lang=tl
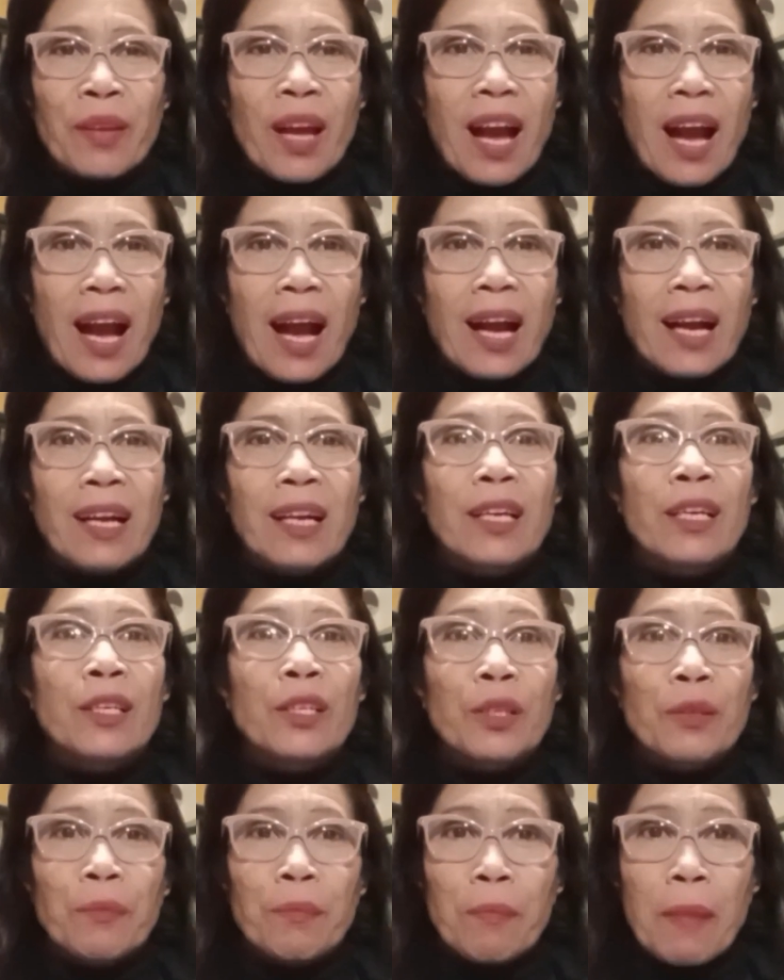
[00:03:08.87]
Ang
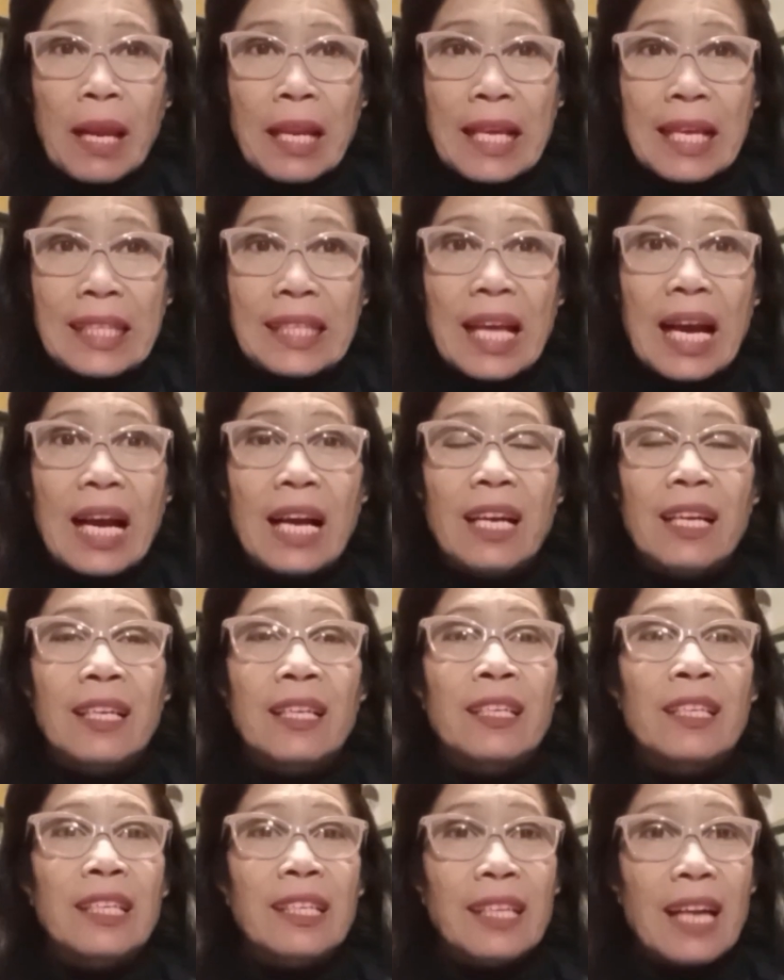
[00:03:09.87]
balitang
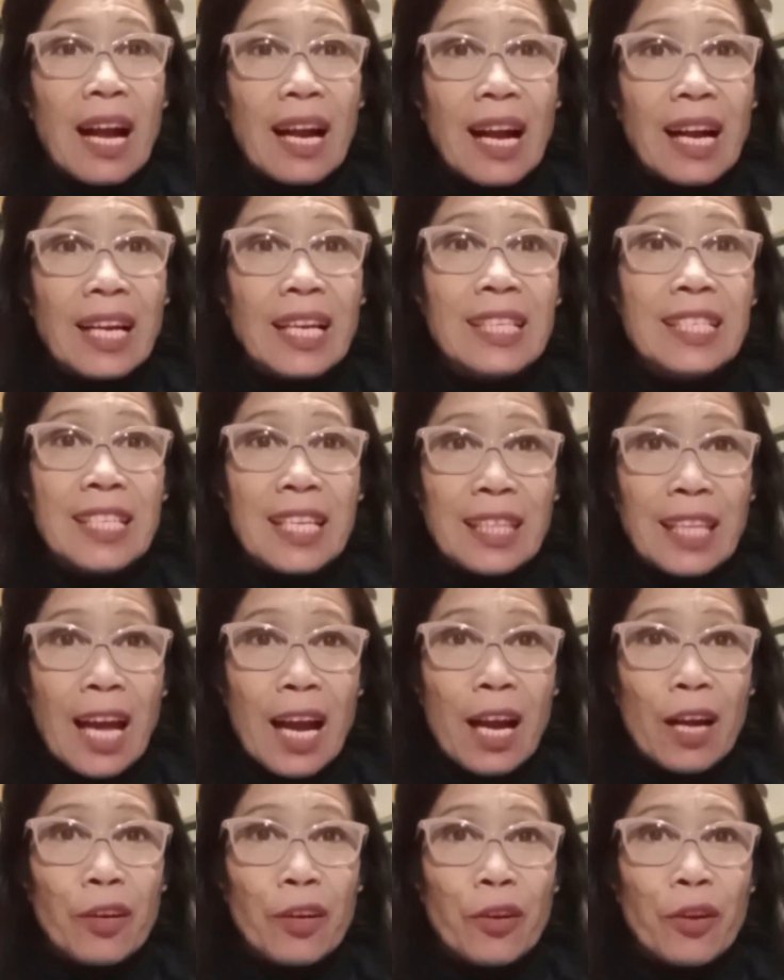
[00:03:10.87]
kakagat sa
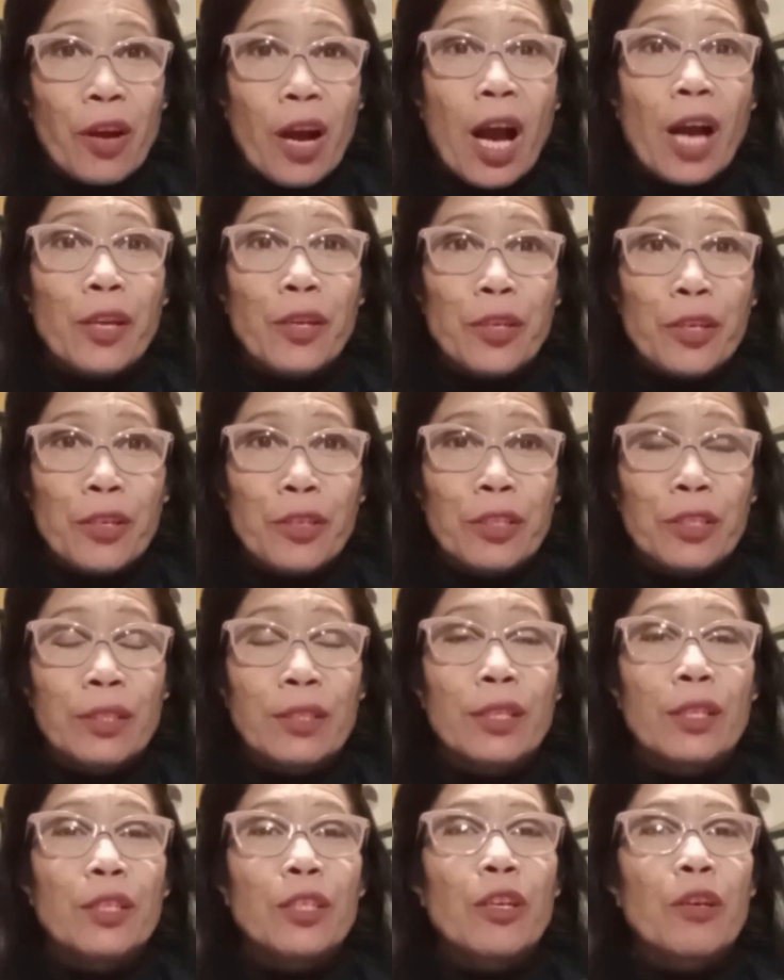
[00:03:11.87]
tao, ano yon?
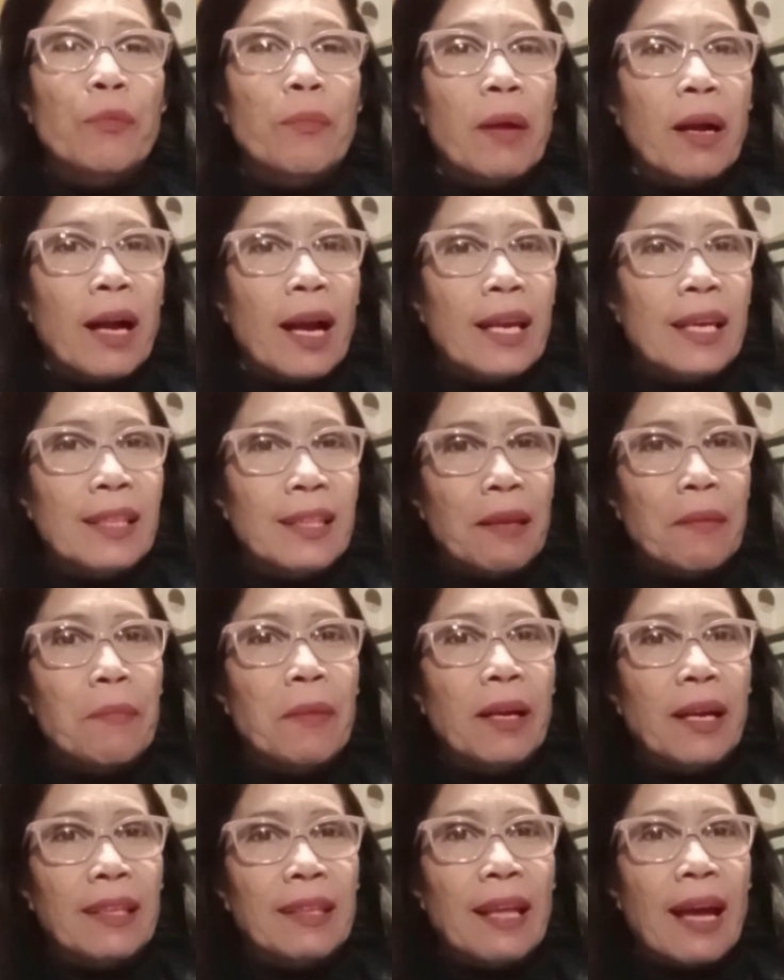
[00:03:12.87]
Yung mga hindi
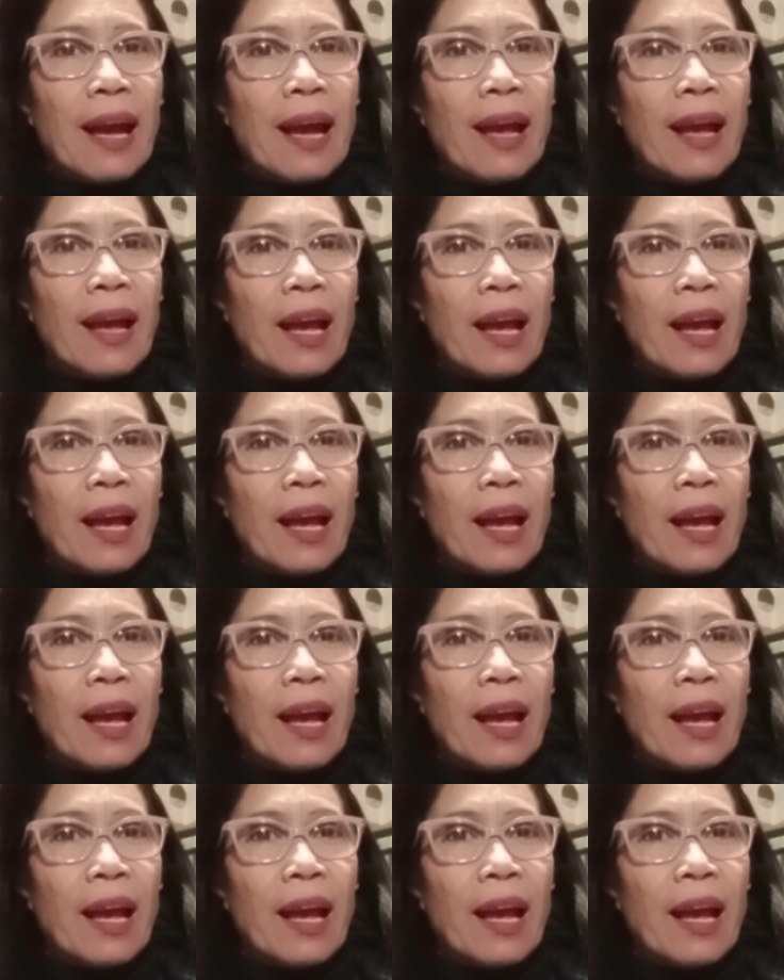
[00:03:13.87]
maganda.